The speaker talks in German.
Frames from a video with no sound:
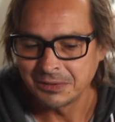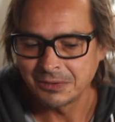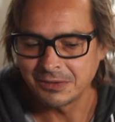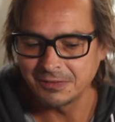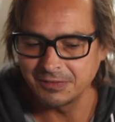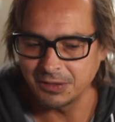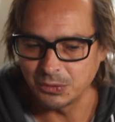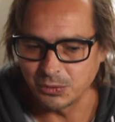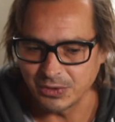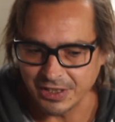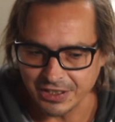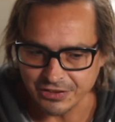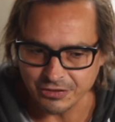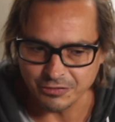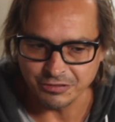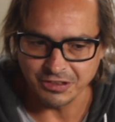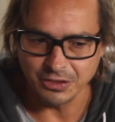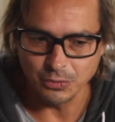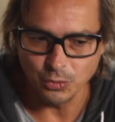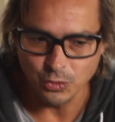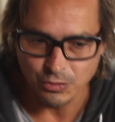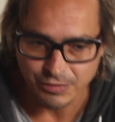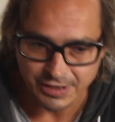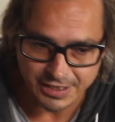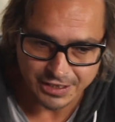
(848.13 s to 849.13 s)
Und wenn du das auf
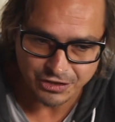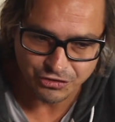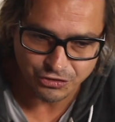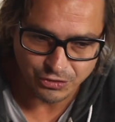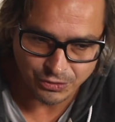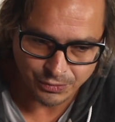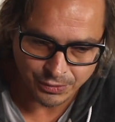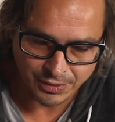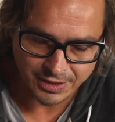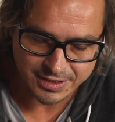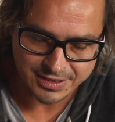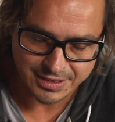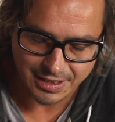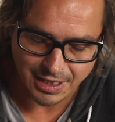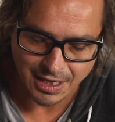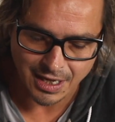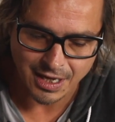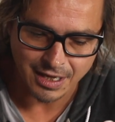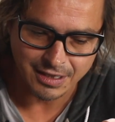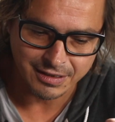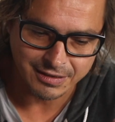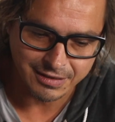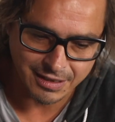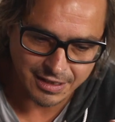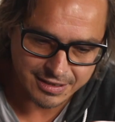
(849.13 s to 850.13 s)
den Overheads schon hörst,
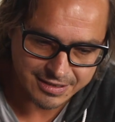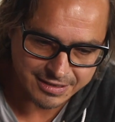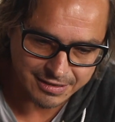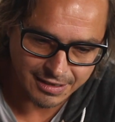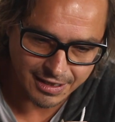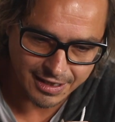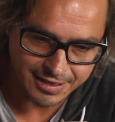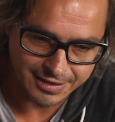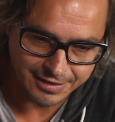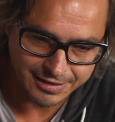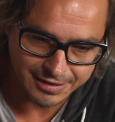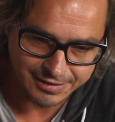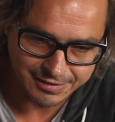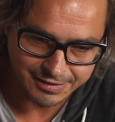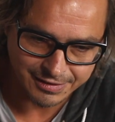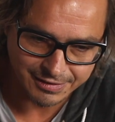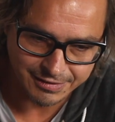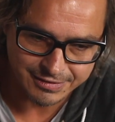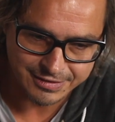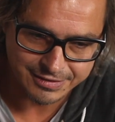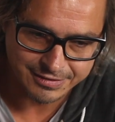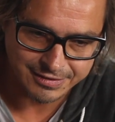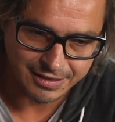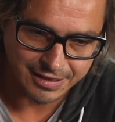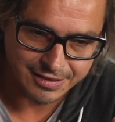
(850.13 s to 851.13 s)
ach, da ist der eine
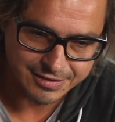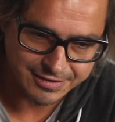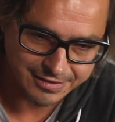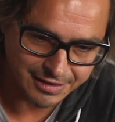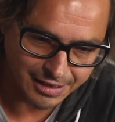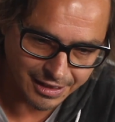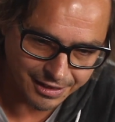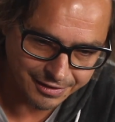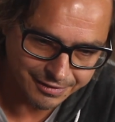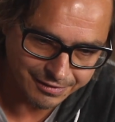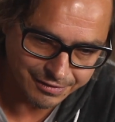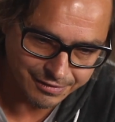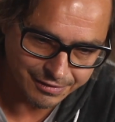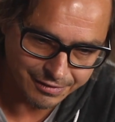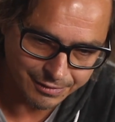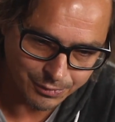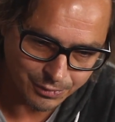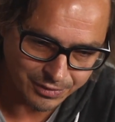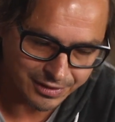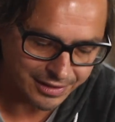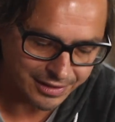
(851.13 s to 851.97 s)
Gitarrist, da ist der andere